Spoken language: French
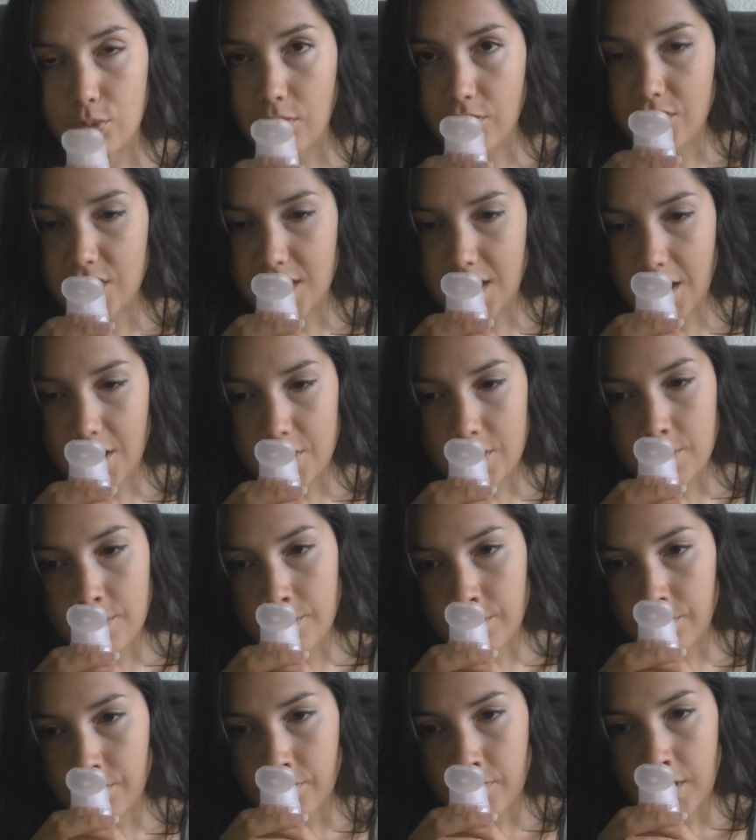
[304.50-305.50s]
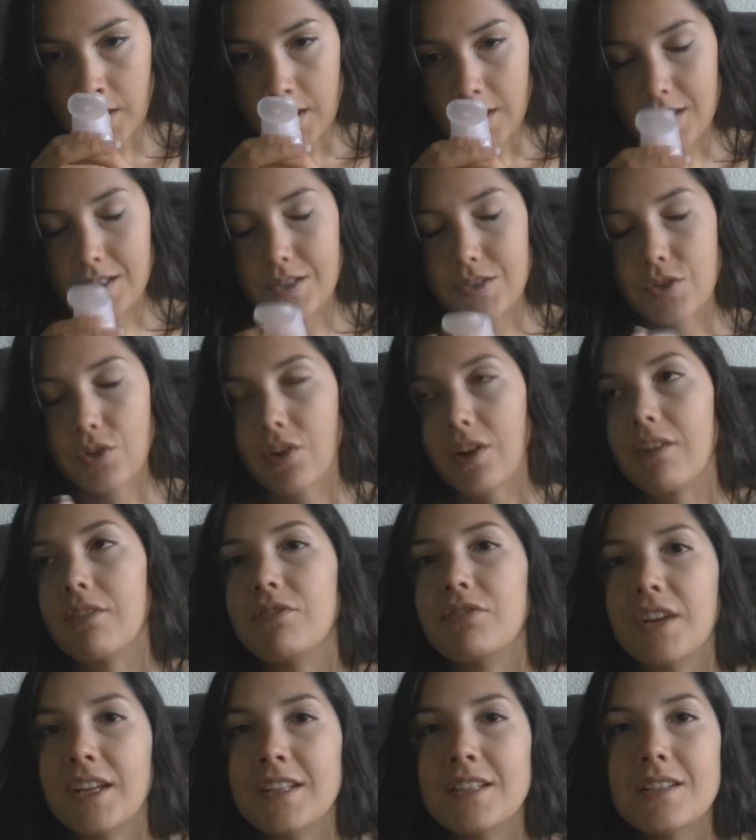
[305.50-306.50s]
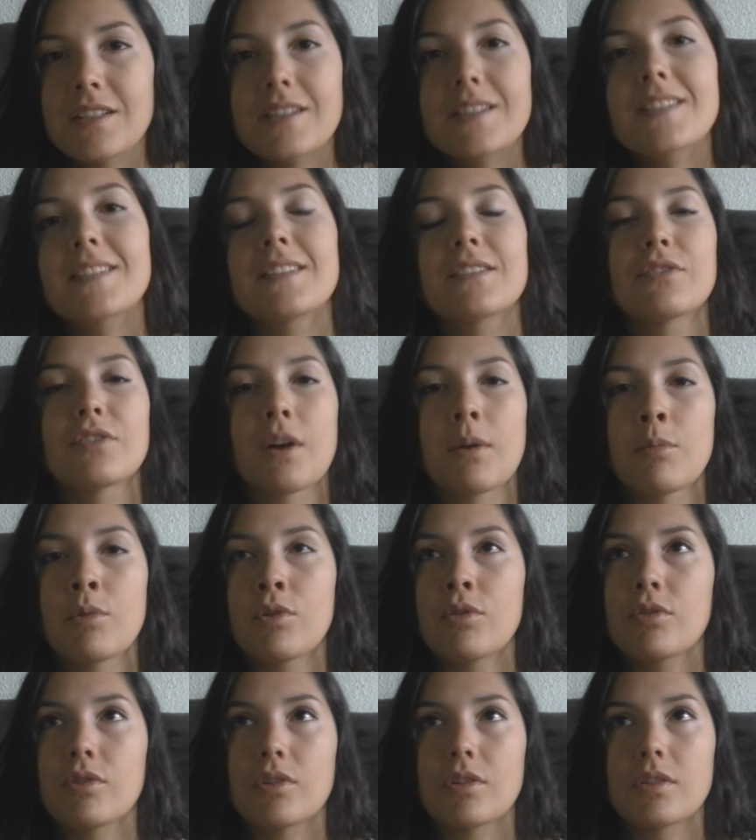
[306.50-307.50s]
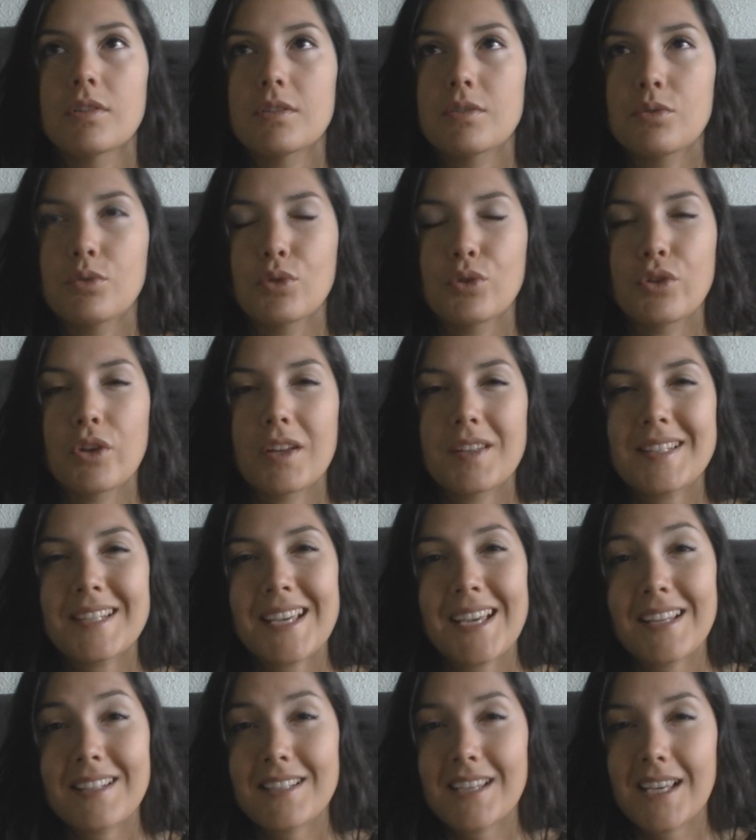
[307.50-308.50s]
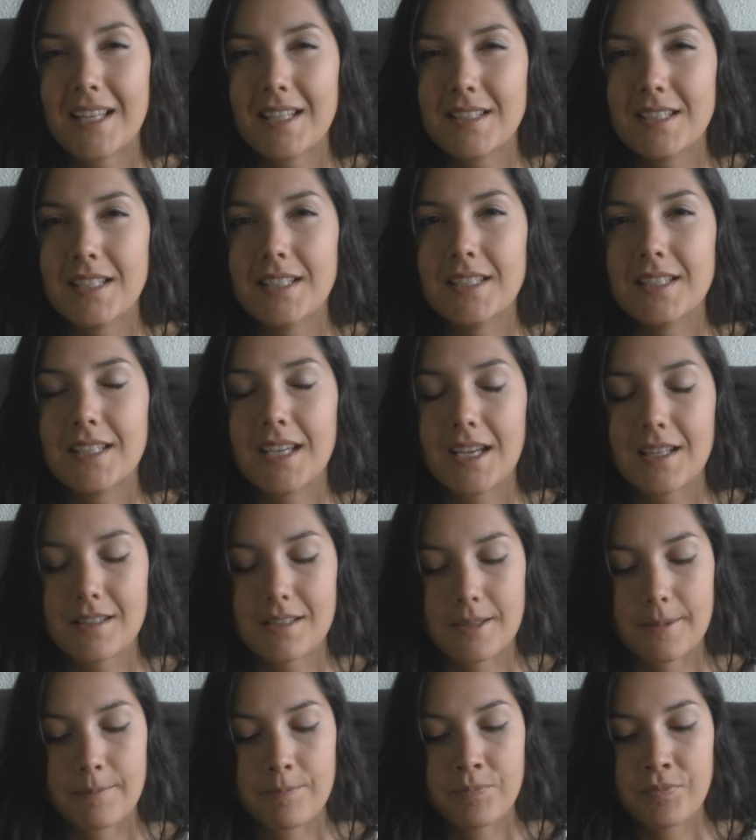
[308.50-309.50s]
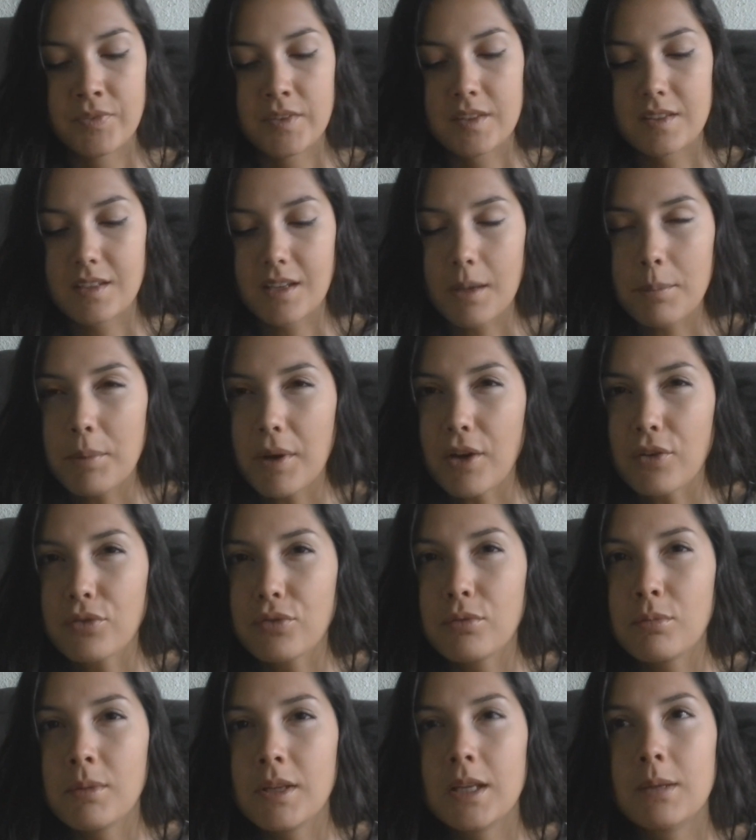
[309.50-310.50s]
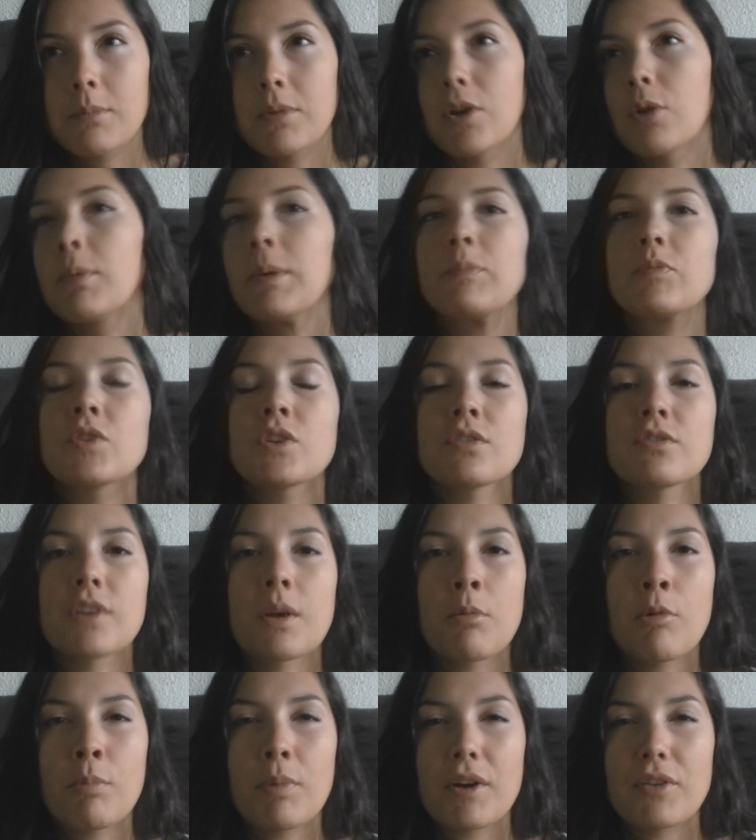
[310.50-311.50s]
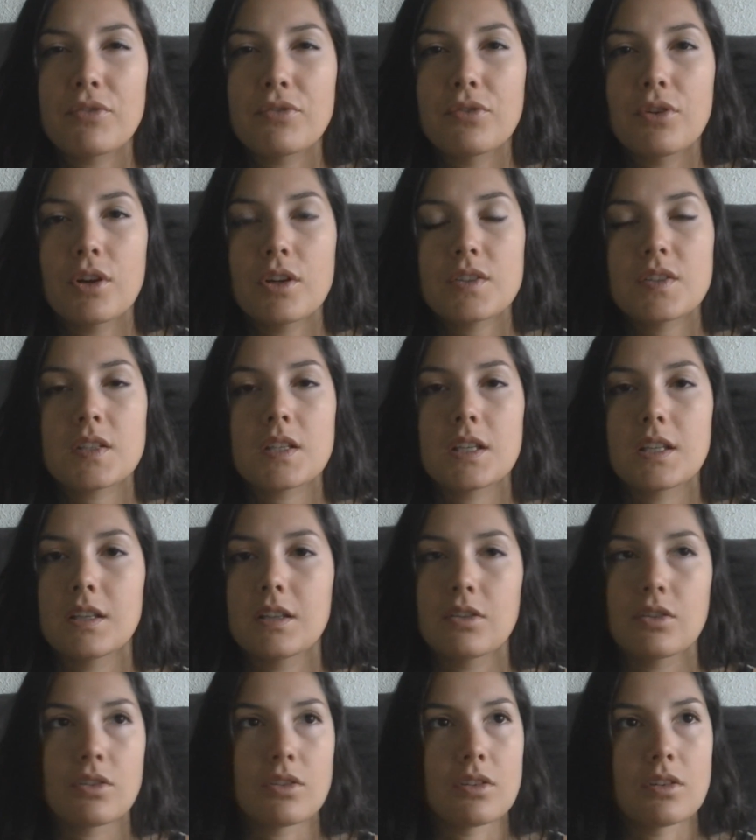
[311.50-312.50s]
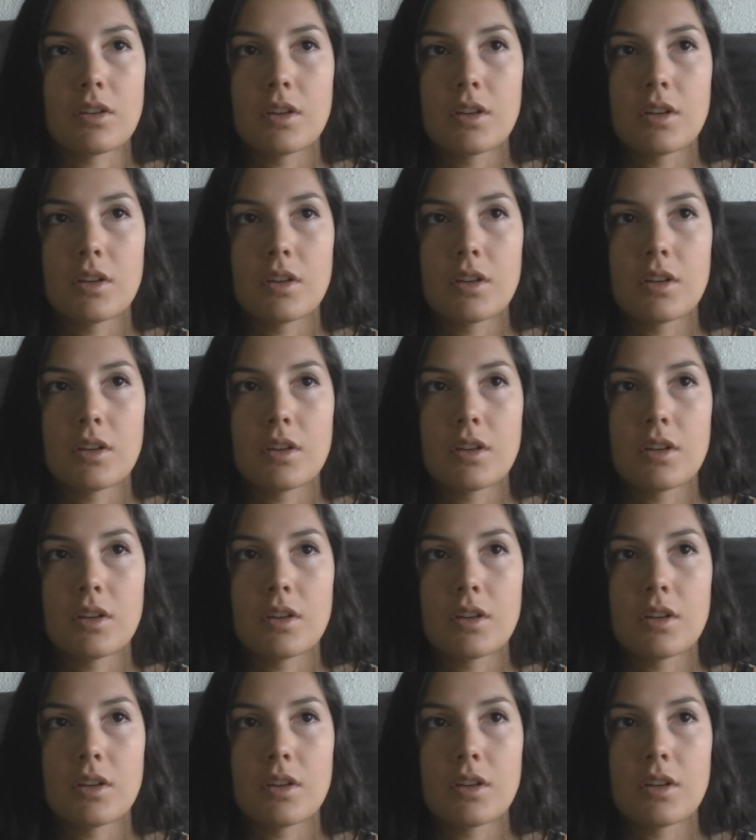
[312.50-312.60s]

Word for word: soin visage qui sent la vanille, c'est vraiment une odeur très très délicate, très parfumée mais en même temps vraiment pas forte et